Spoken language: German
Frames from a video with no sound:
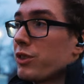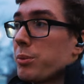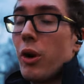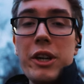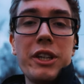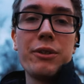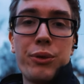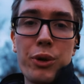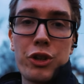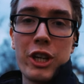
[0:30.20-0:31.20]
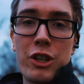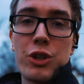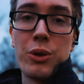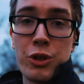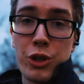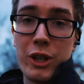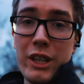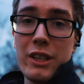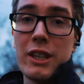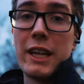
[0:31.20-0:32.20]
zum heutigen Foto-Challenge
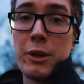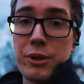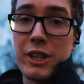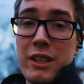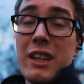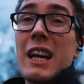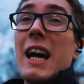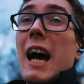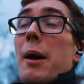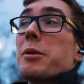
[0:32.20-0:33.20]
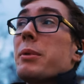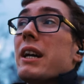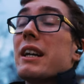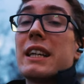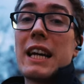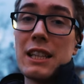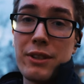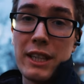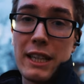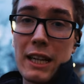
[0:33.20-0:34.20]
Unschuldig, Innocent, habe ich mir ganz
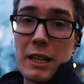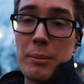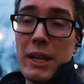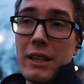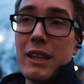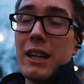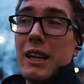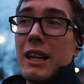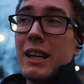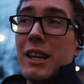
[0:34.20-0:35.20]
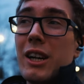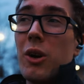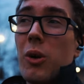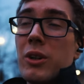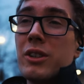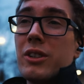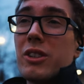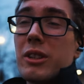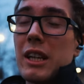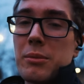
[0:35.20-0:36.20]
viele Gedanken gemacht. Und
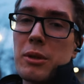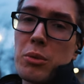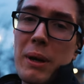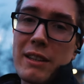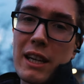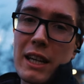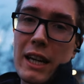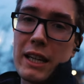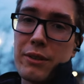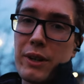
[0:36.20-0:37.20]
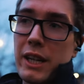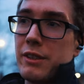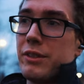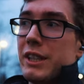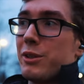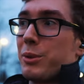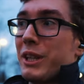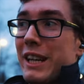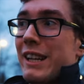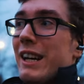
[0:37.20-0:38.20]
da sind mir so ein paar Sachen eingefallen, wie zum Beispiel
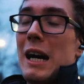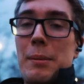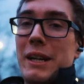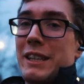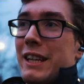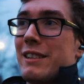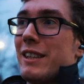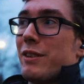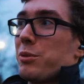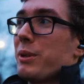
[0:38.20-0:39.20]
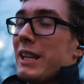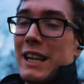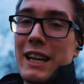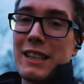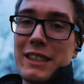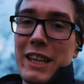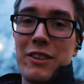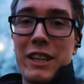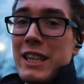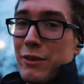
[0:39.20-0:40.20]
Kinder, aber ich kann jetzt nicht einfach zum Kindergarten gehen
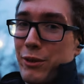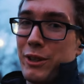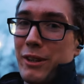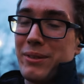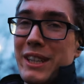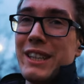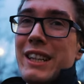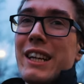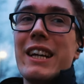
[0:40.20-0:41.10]
und Kinder fotografieren.